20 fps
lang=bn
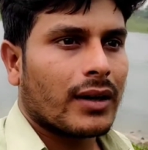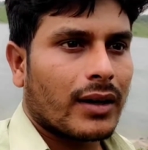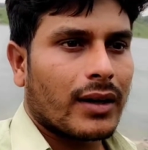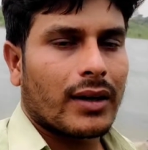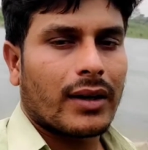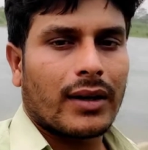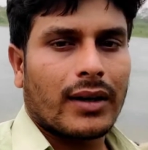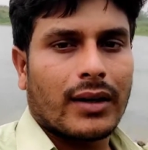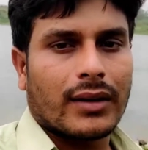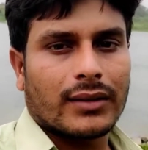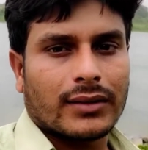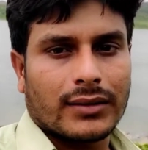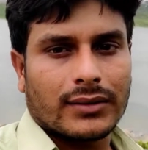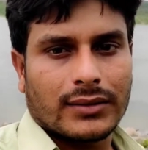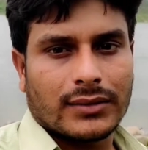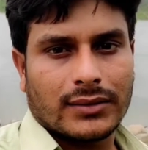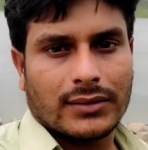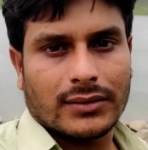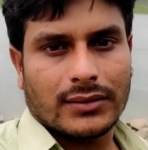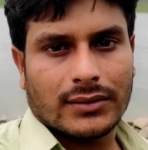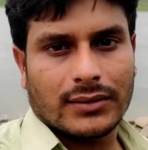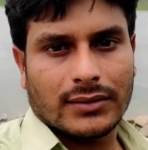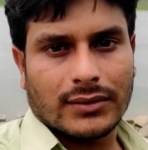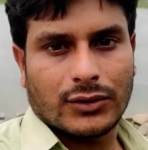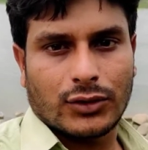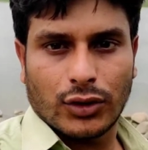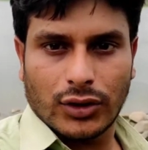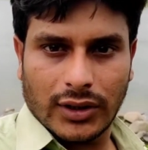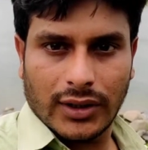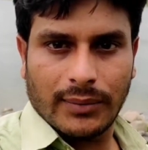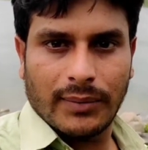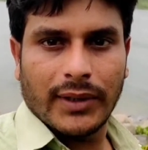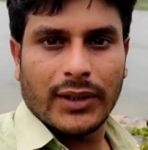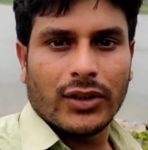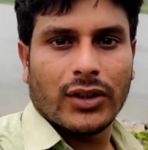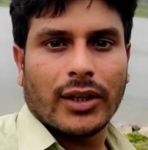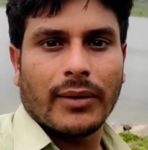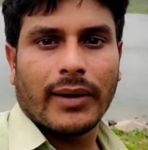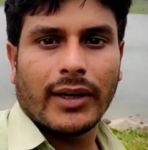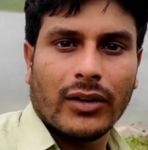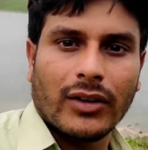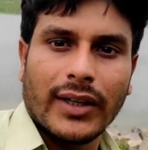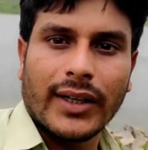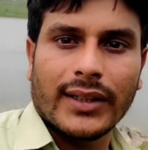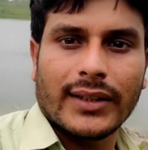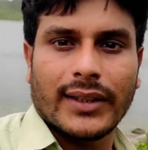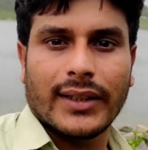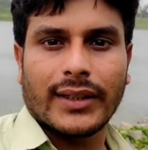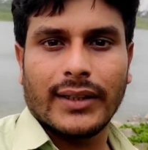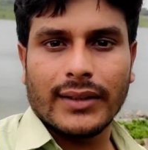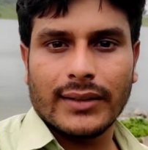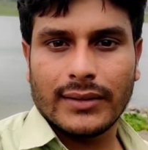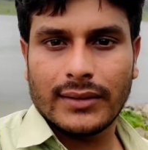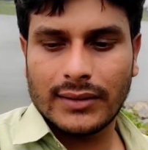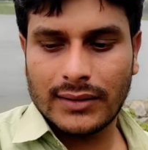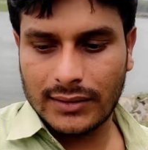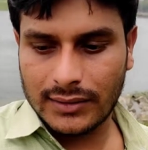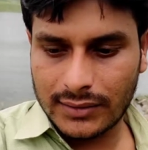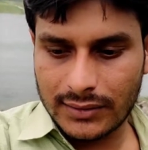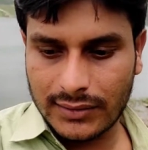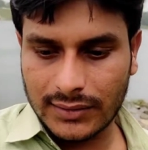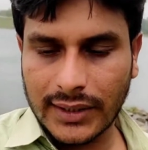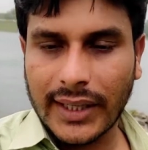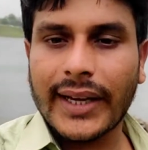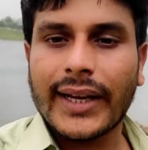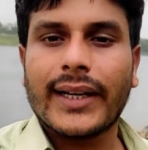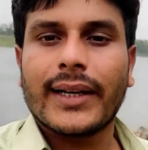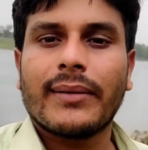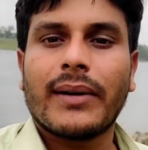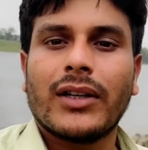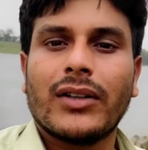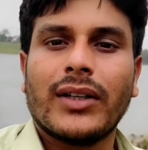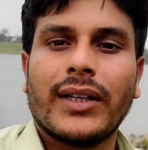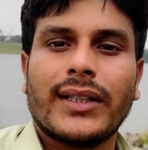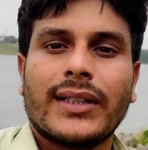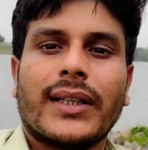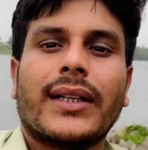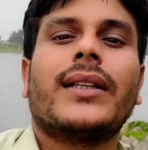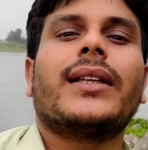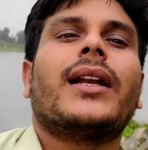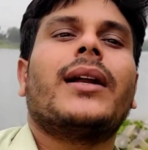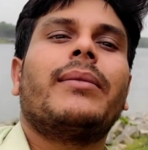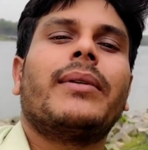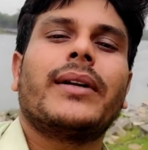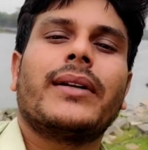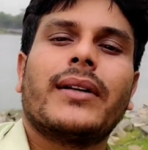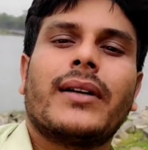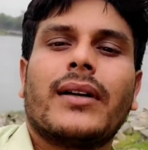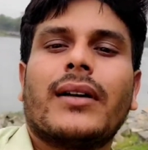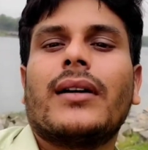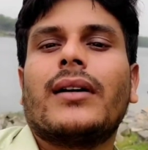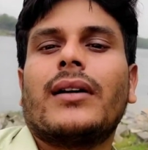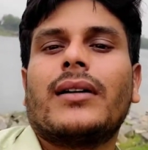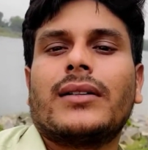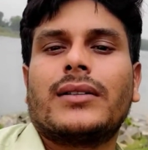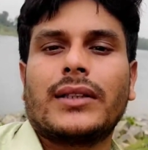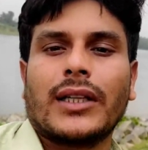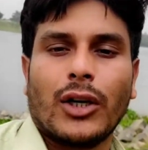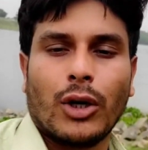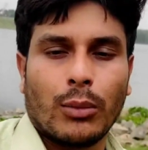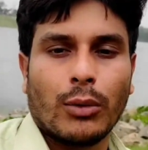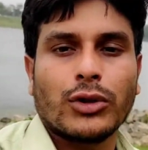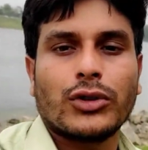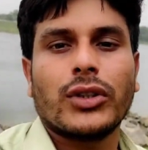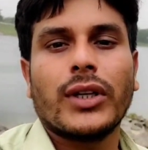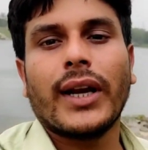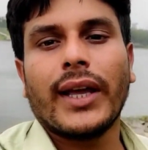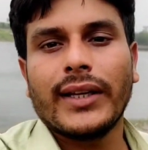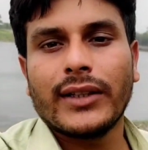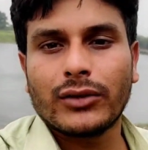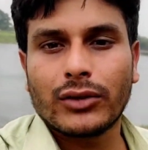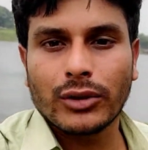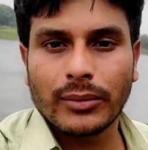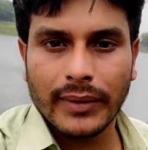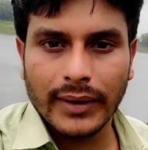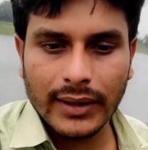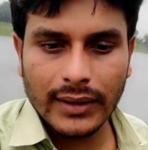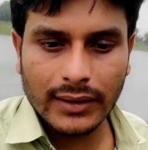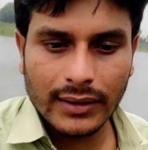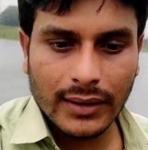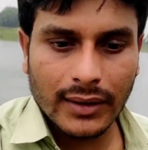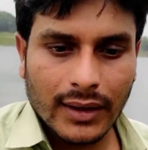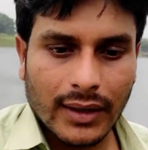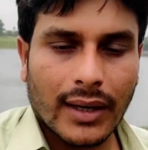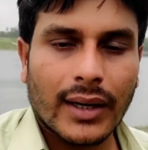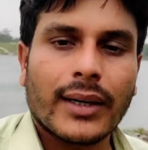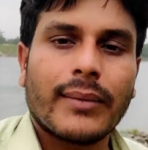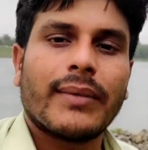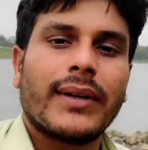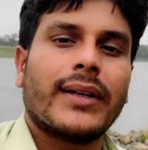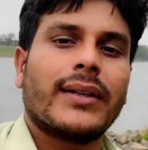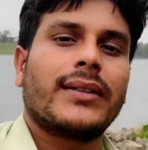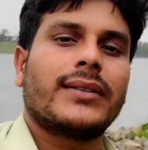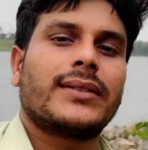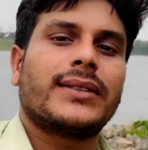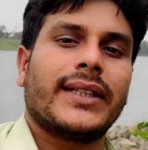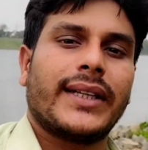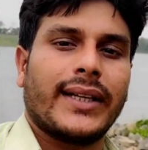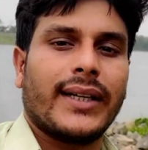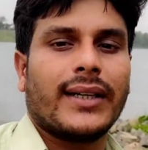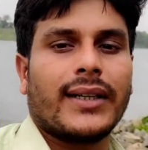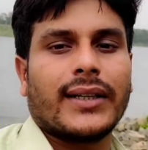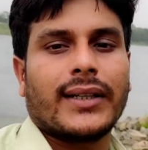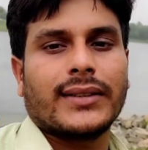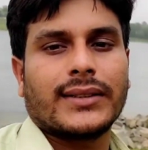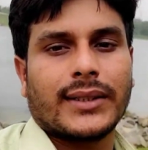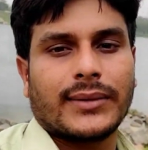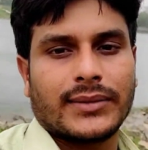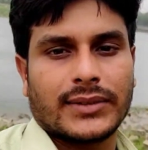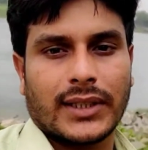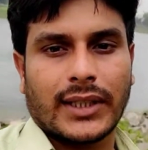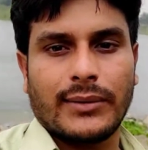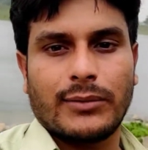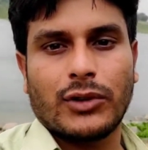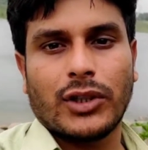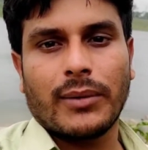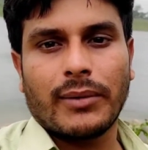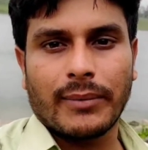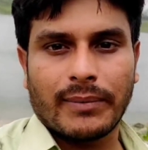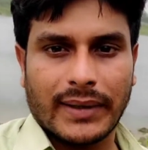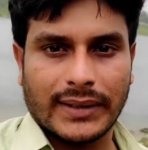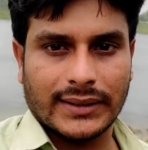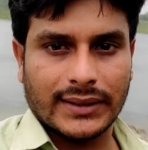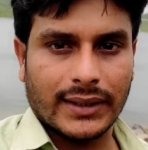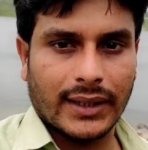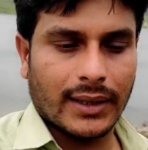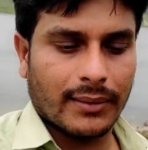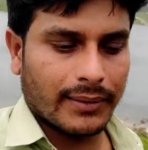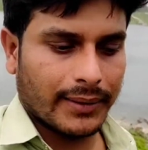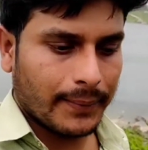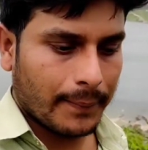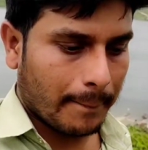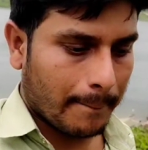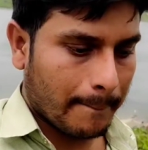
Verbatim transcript: আর যদি ভিডিওটা ভালো লেগে থাকে জায়গাটা ভালো লেগে থাকে তাহলে আমার তাহলে অবশ্যই লাইক করবেন আর আমার চ্যানেলটাকে সাবস্ক্রাইব করে আমার পাশে দাঁড়াবেন